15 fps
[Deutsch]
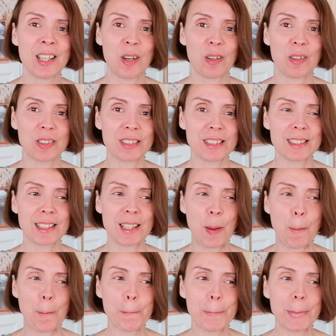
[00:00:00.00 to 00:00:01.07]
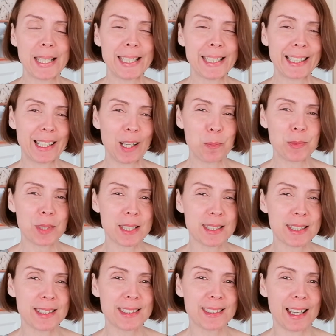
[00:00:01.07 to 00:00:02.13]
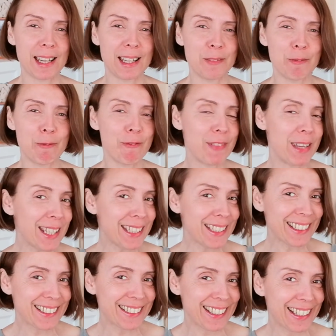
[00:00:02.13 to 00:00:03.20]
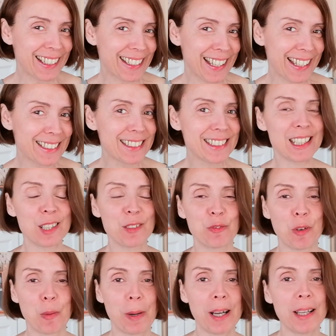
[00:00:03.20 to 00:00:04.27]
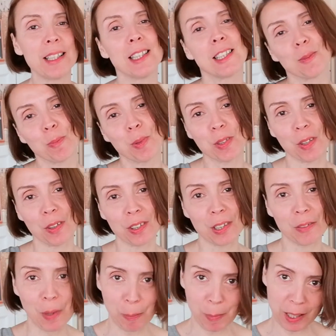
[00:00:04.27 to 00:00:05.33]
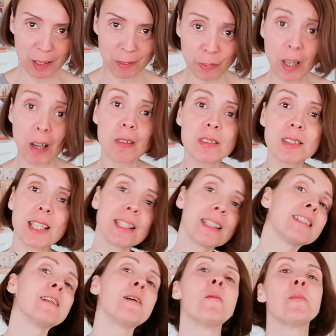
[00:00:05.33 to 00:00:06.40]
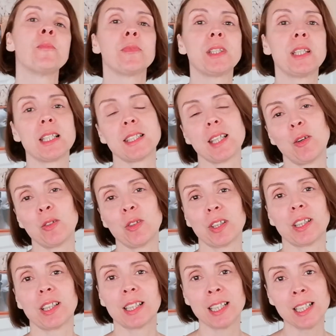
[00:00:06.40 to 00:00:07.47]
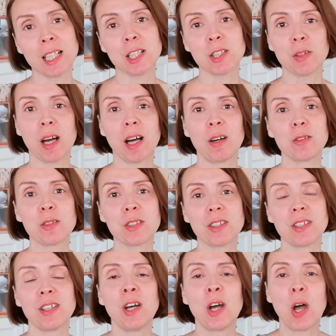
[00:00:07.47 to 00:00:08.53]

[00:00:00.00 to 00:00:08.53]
Und ähm, ich glaube, das ist ein wenig an der Realität vorbei, insbesondere wenn man an Frauen denkt, die jetzt auch noch ihre Kinder zu Hause